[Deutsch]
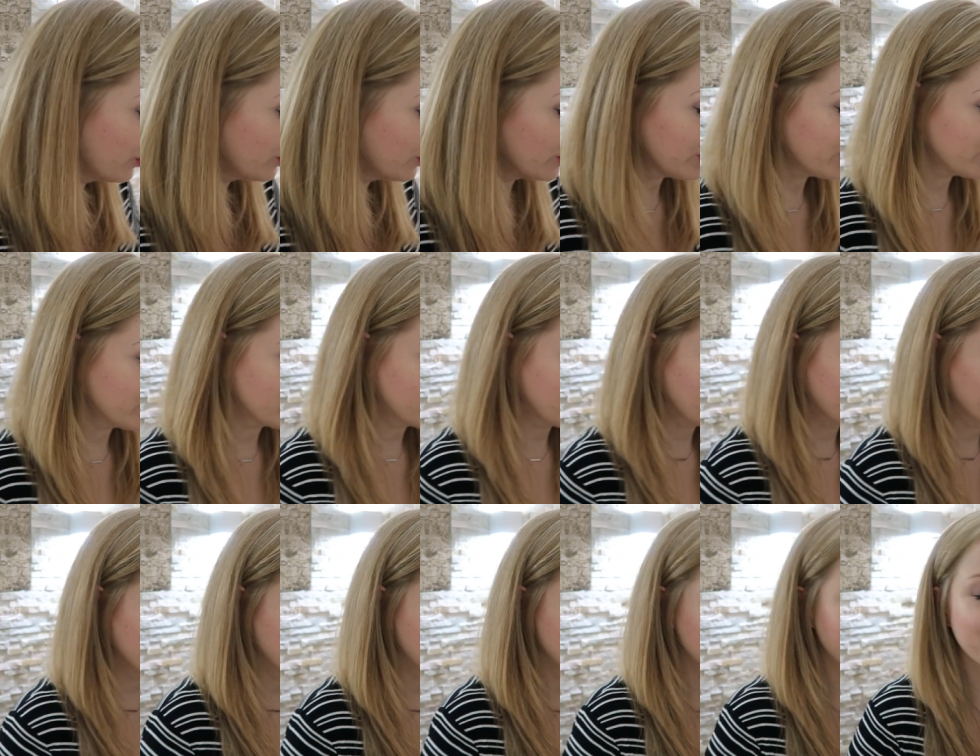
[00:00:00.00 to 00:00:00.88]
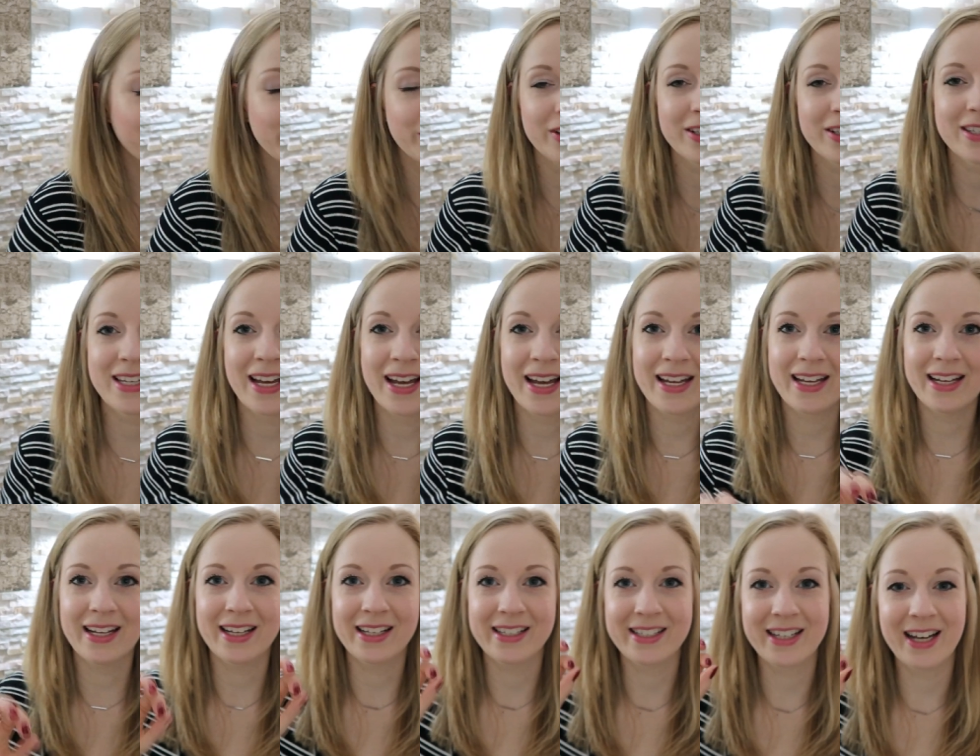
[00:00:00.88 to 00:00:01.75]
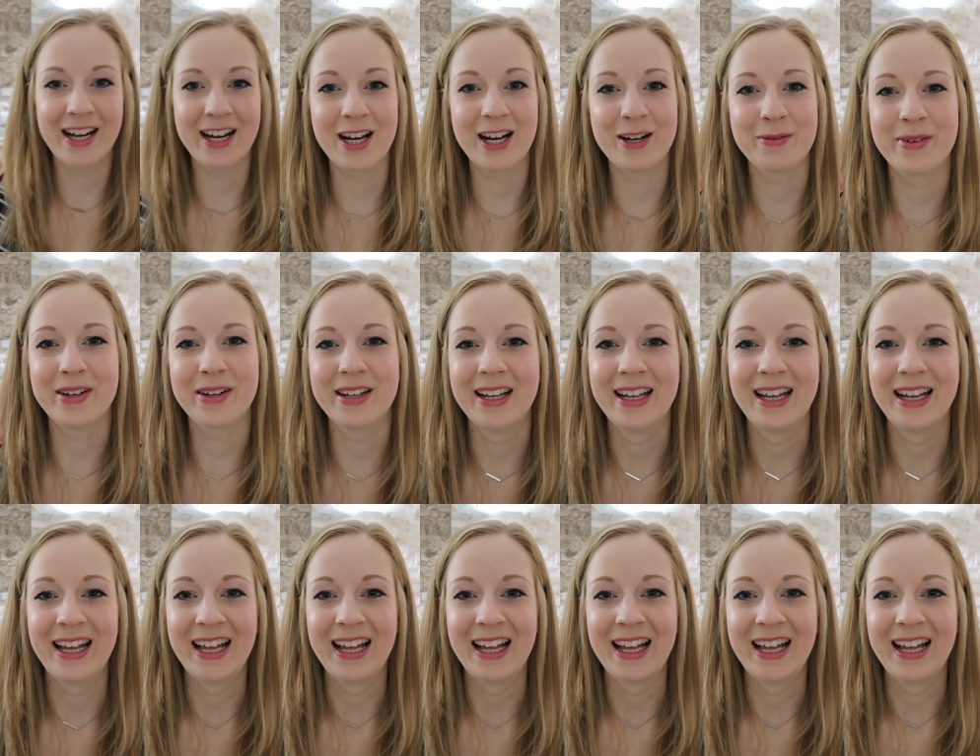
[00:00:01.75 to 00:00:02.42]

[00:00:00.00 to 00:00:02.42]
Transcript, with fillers: Und dann wollte ich euch noch zeigen, ich habe